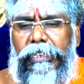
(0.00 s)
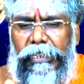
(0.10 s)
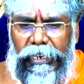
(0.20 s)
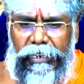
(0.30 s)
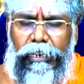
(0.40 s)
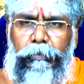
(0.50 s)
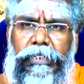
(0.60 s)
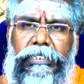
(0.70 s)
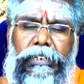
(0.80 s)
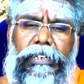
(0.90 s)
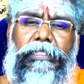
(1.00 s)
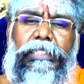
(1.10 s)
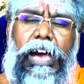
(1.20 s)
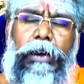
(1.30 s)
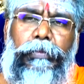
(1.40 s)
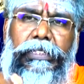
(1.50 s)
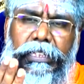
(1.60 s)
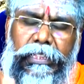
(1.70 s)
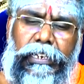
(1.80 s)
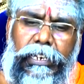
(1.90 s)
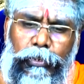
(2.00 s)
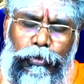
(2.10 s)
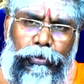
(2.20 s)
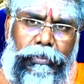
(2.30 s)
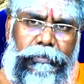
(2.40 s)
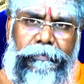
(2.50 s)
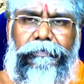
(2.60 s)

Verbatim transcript: இது என்ன பிரச்சனைனா தாம்பத்தியத்தையே கெடுத்துடும் அது